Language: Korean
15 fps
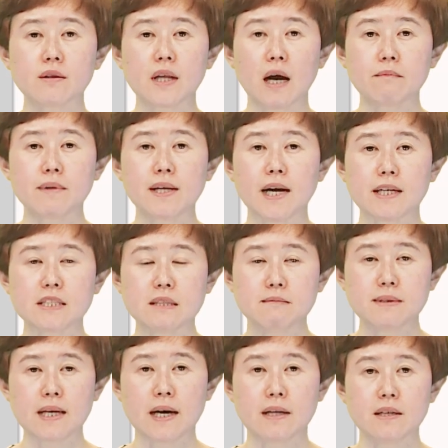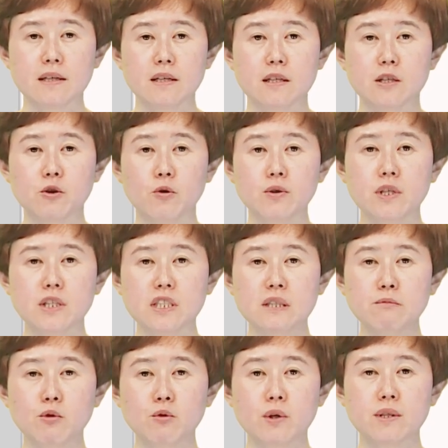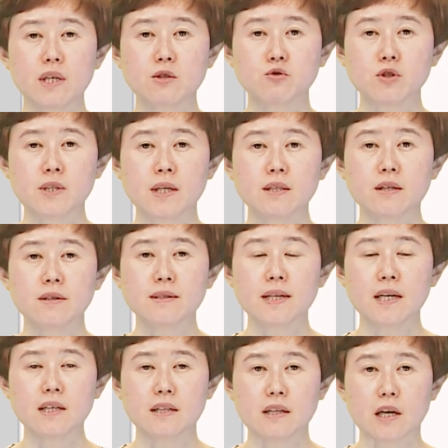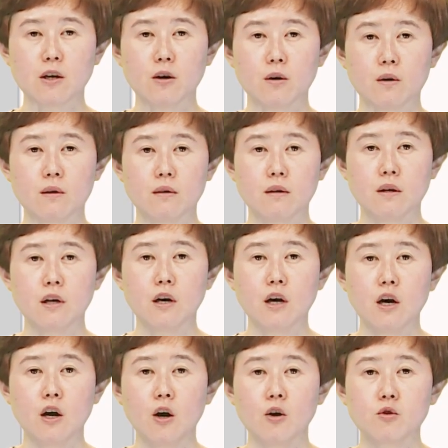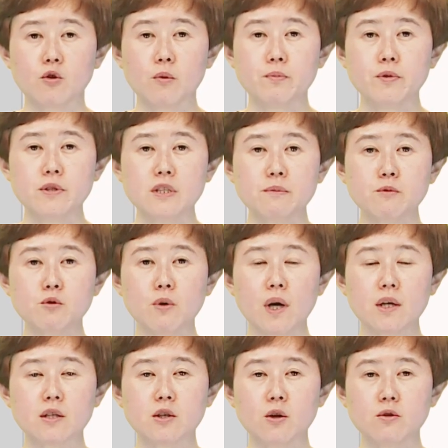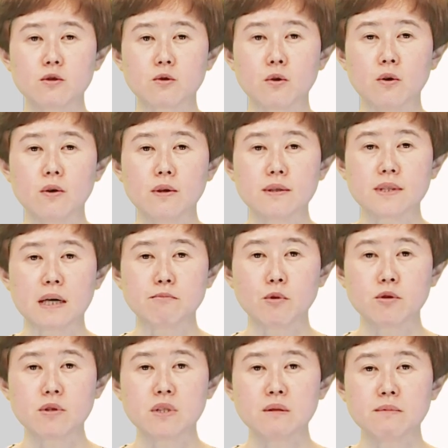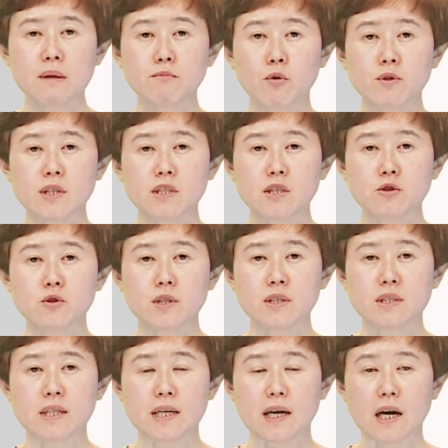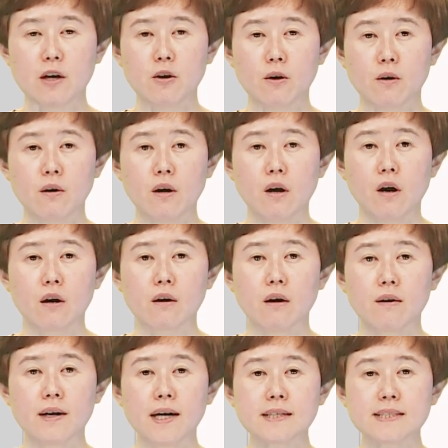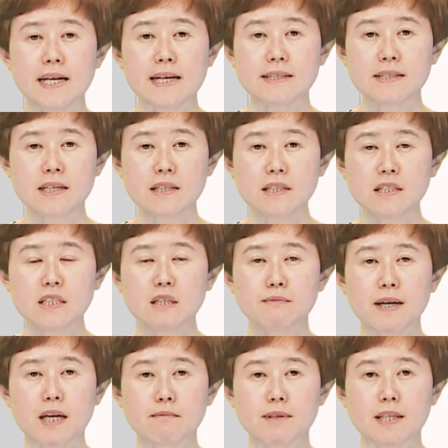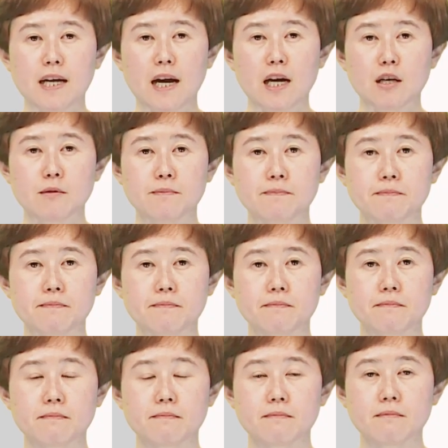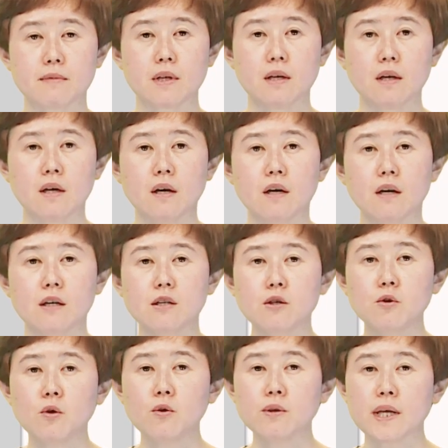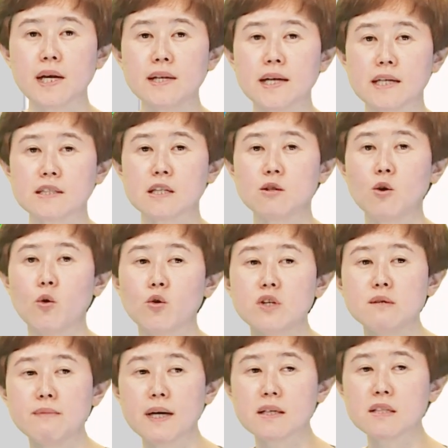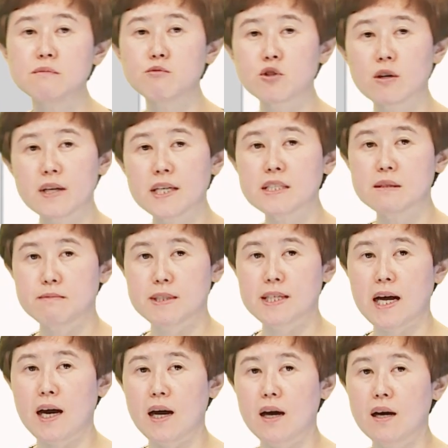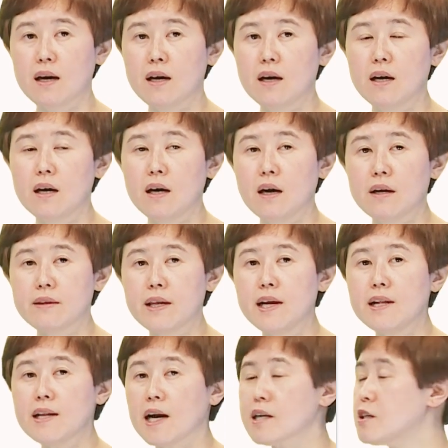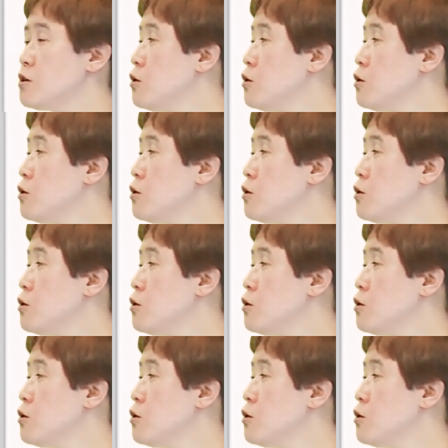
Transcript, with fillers: 다음날 아침 사이 기온이 이십오 도 이상 유지되는 현상인데요. 높은 습도와 기온으로 잠 못 드는 밤 보내실 수 있으니까요. 건강 잘 챙기시기 바랍니다. 그리고 내일 낮에도 오늘만큼 무덥겠습니다. 내일 낮